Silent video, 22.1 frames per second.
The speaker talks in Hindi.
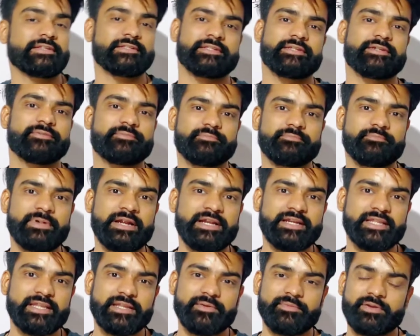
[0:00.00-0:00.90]
नहीं थी
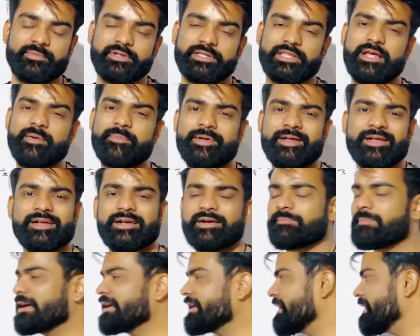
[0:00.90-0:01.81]
मेंटेनेबल मतलब
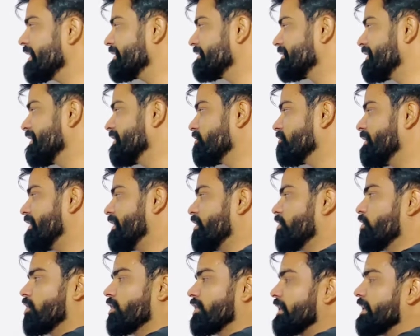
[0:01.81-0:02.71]
भाई हर साल
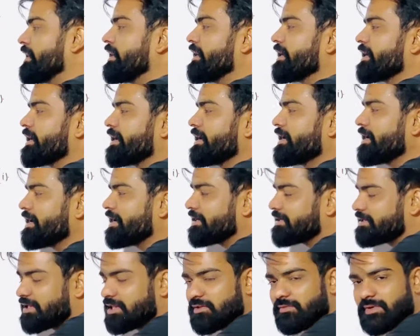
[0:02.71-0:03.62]
तुम्हारी लॉटरी नहीं लगेगी ना
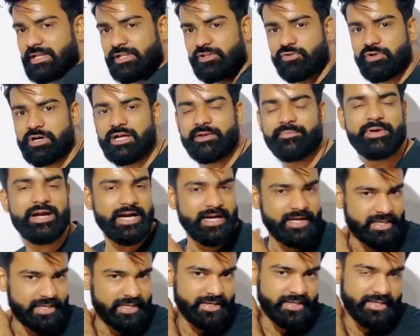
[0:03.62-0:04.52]
हर साल तुम्हारी दुकान में
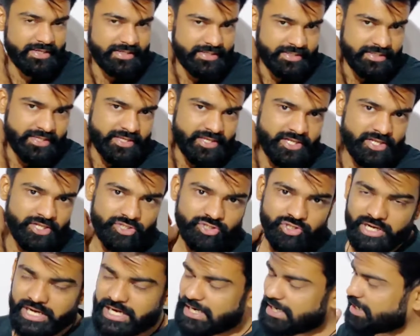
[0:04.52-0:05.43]
आग लगेगी
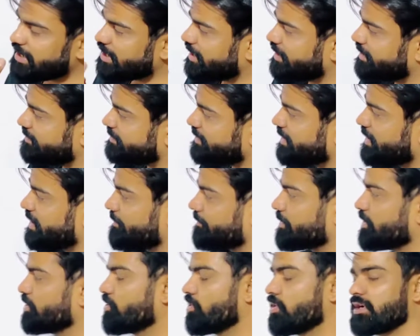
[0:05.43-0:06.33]
तो अगर हर साल
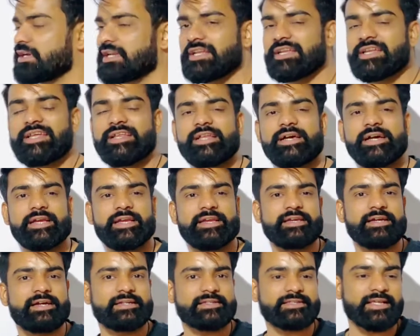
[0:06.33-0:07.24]
आपकी लॉटरी नहीं
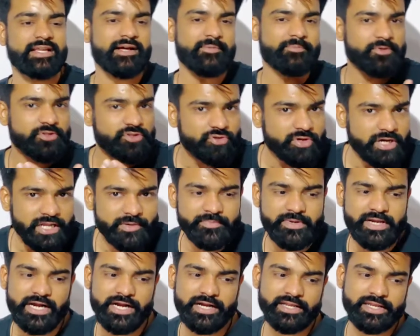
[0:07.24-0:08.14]
लगेगी हर साल आपकी दुकान
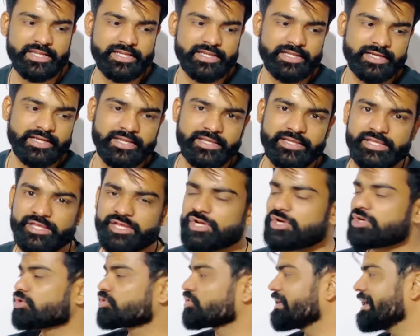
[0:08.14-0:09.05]
में आग नहीं लगेगी
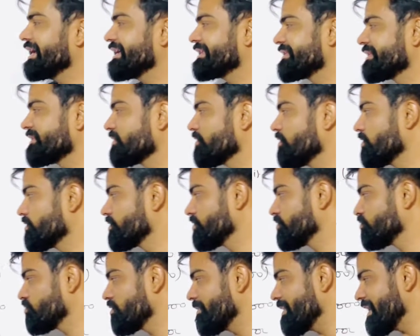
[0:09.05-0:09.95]
तो ऐसे
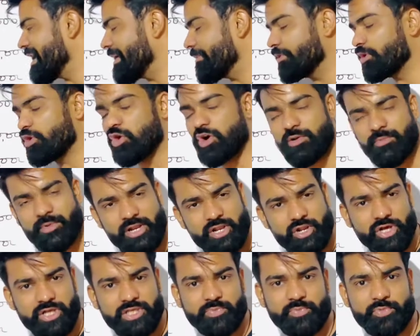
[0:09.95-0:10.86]
लॉसेस को हम एबनॉर्मल
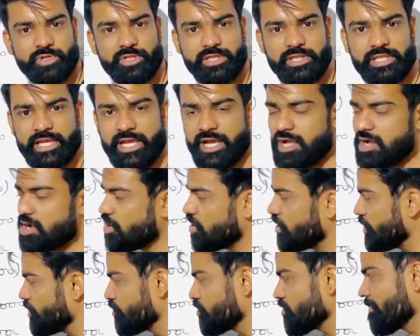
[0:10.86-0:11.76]
लॉस बोलते हैं
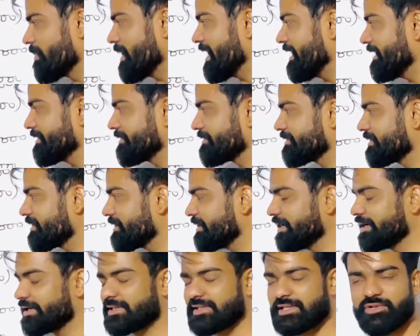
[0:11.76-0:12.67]
और इनको माइनस
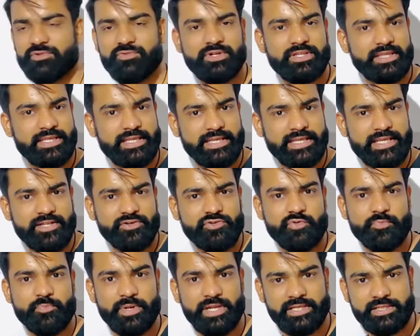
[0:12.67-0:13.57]
करने की ज़रूरत नहीं है
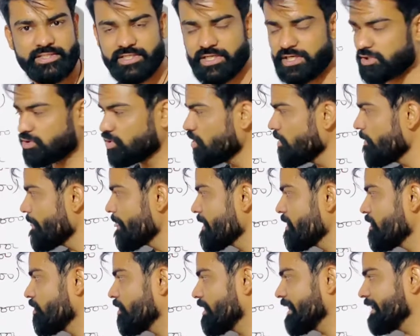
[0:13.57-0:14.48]
इनको प्लस कर दो
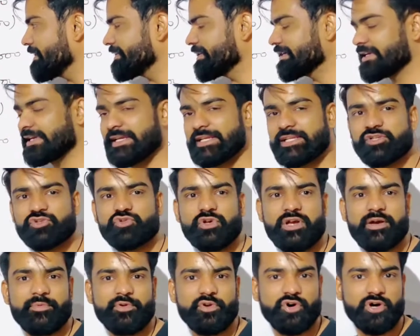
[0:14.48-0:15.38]
और ऐसे गेन्स
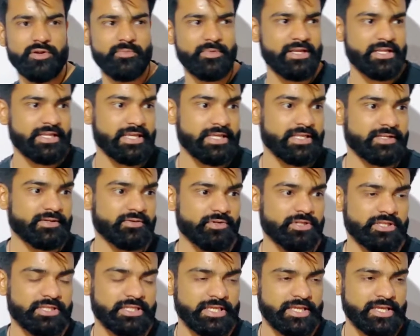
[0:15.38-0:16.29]
को एबनॉर्मल गेन
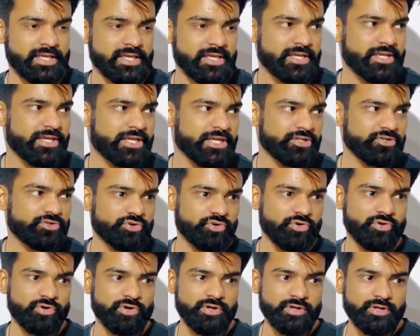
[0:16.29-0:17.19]
बोलते हैं
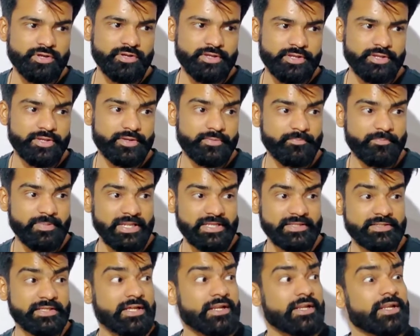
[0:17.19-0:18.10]
इनको
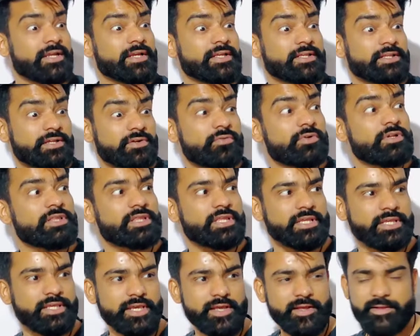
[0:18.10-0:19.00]
प्लस करने की ज़रूरत
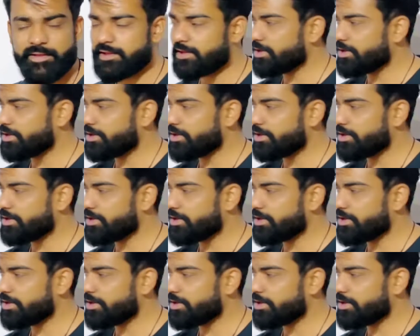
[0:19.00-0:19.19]
नहीं है